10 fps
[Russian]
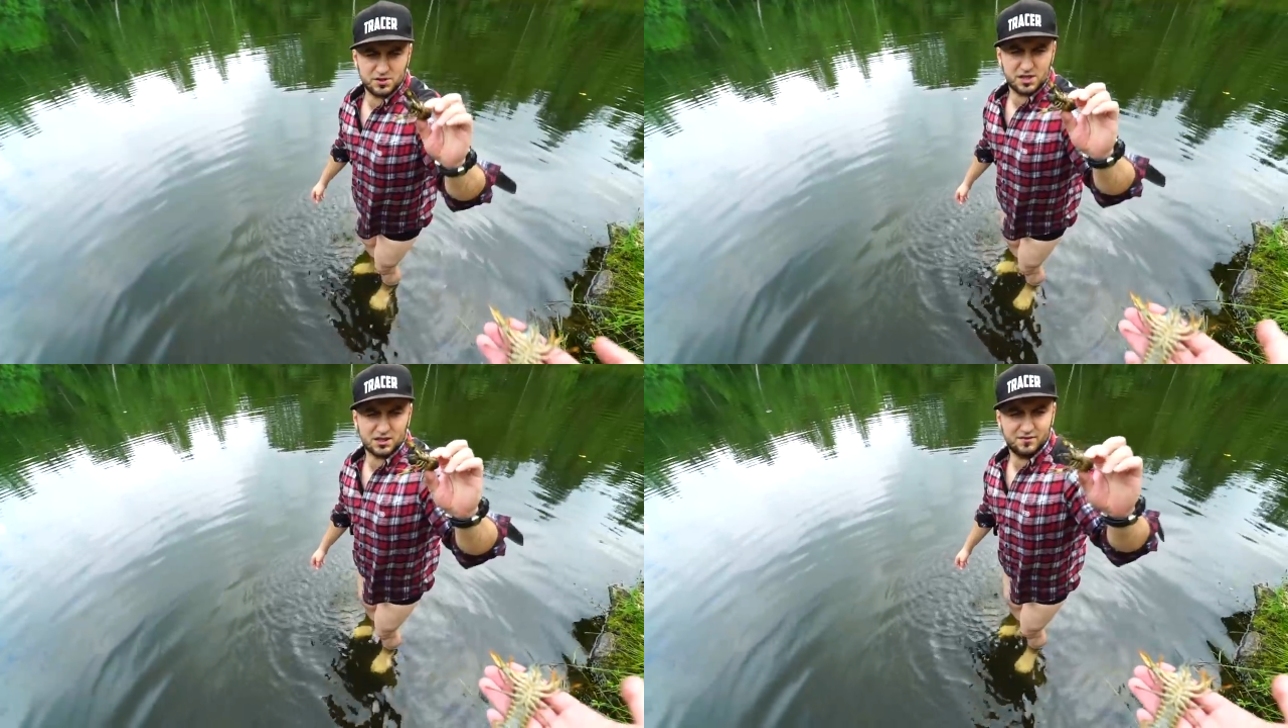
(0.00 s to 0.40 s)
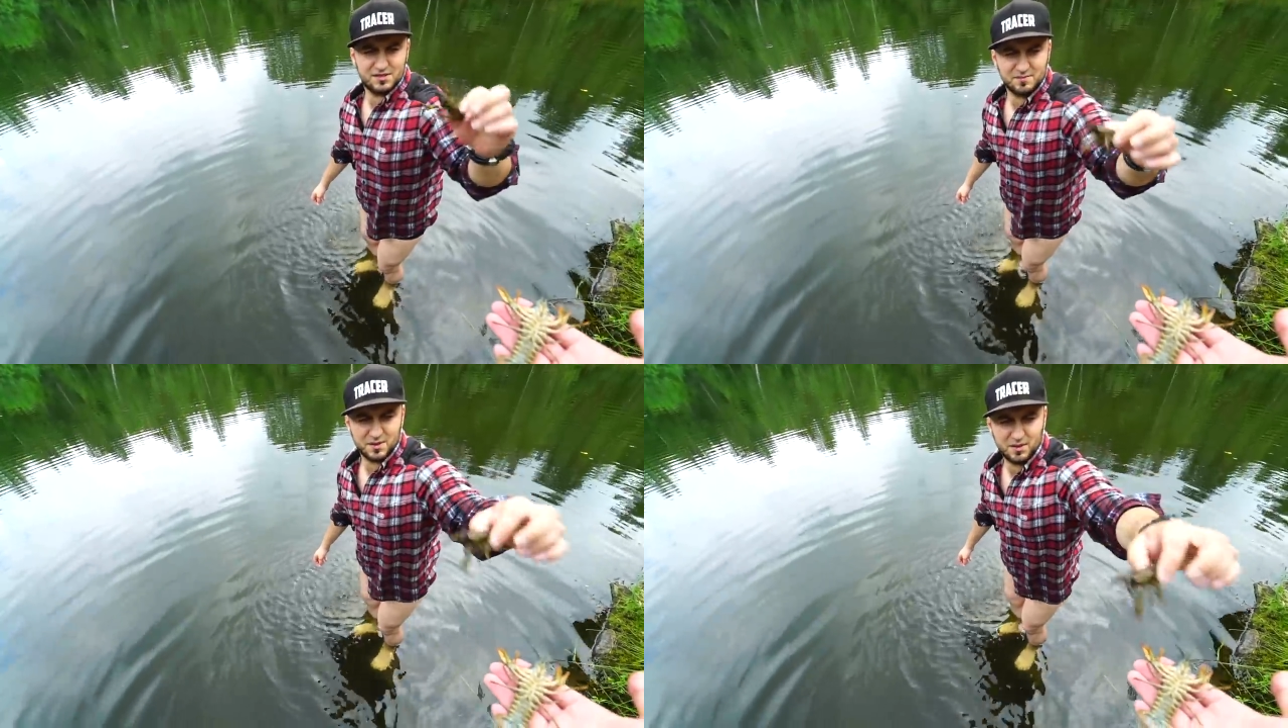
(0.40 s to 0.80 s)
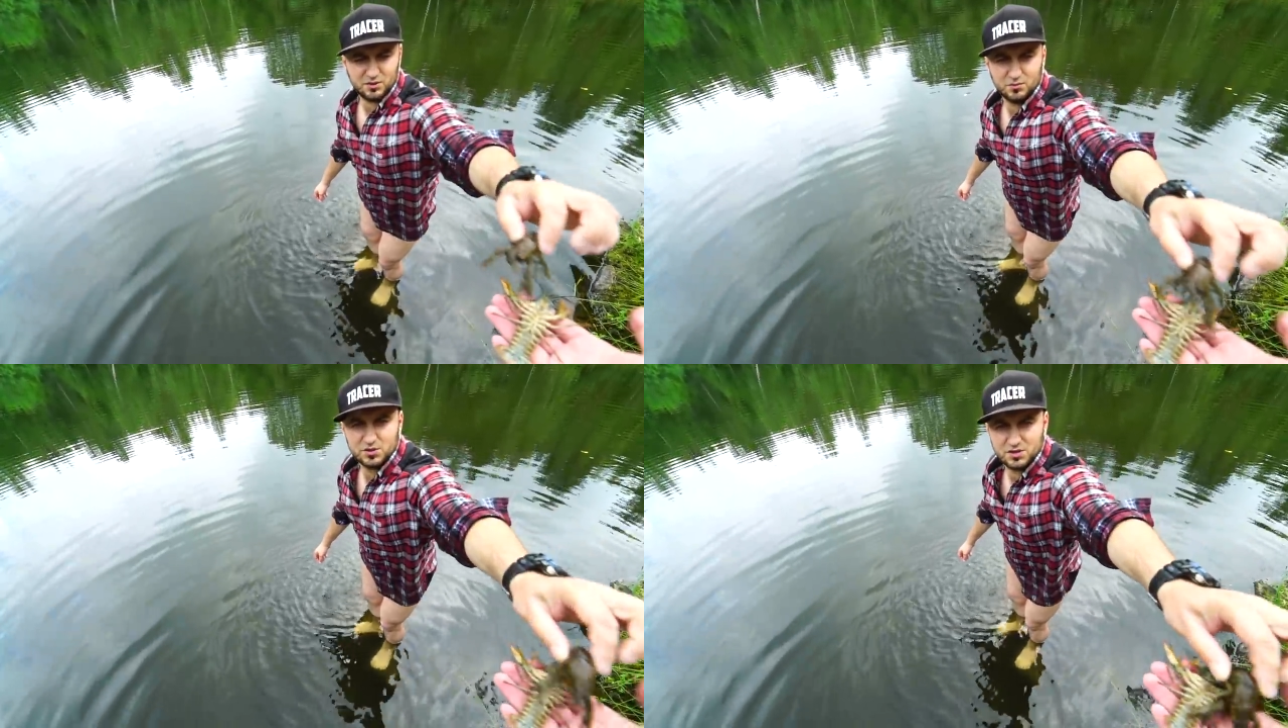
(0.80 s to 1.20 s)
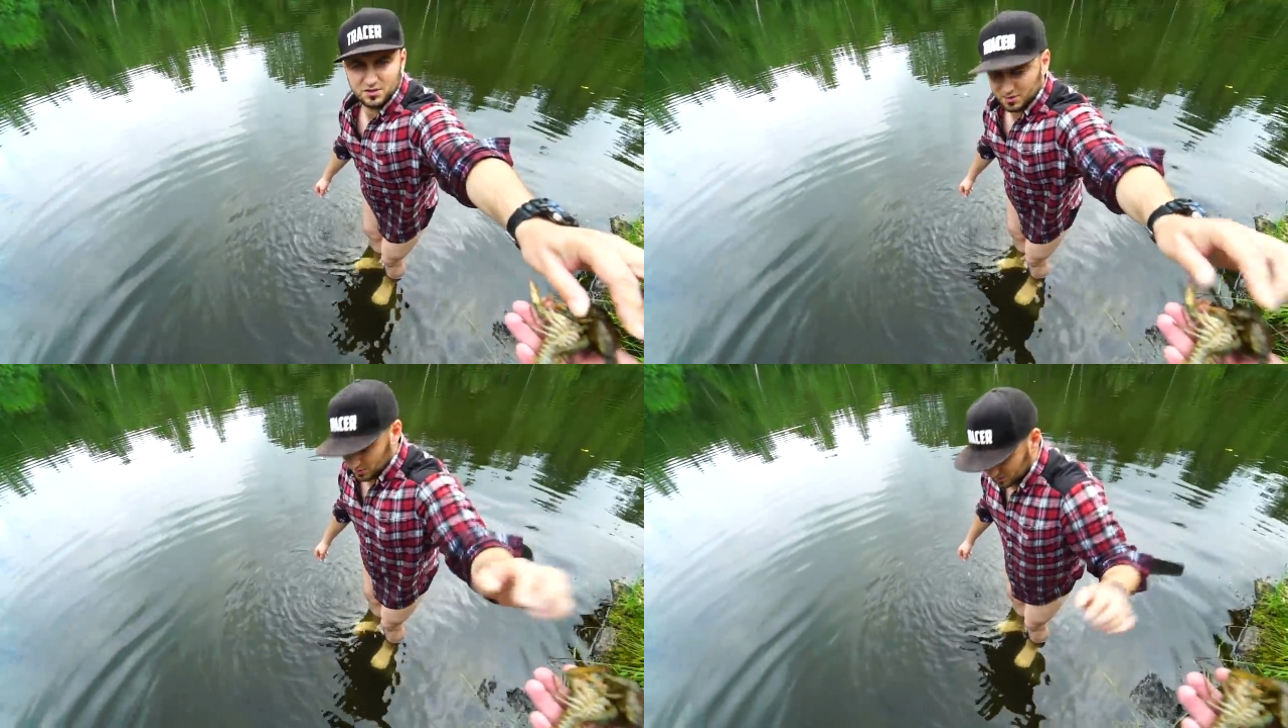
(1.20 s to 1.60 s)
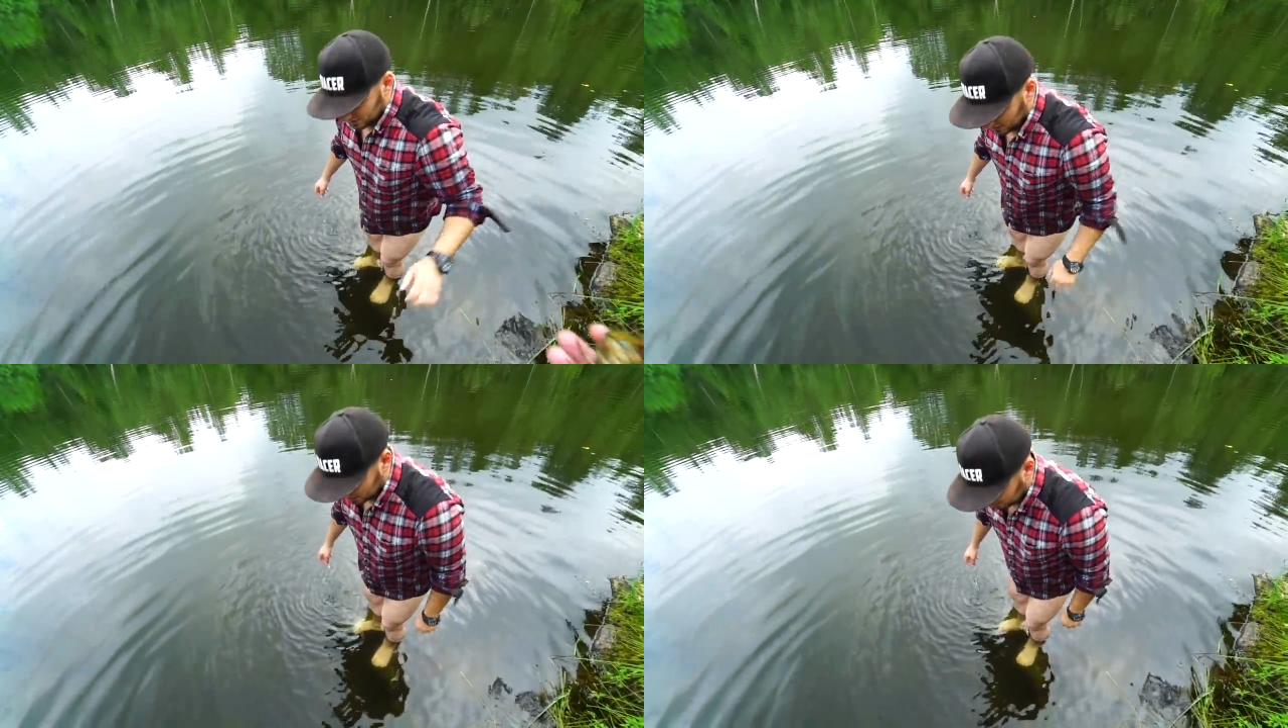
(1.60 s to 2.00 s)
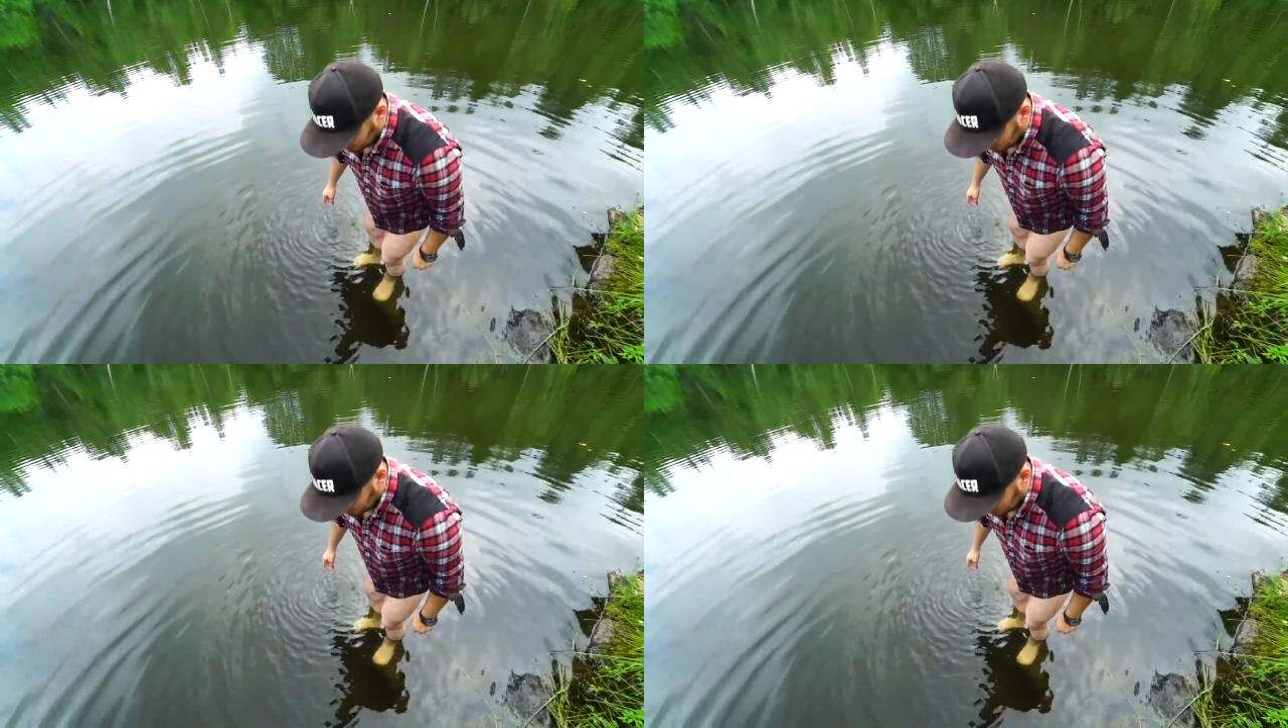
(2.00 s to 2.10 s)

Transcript: десятков, если поймать, то можно очень хорошо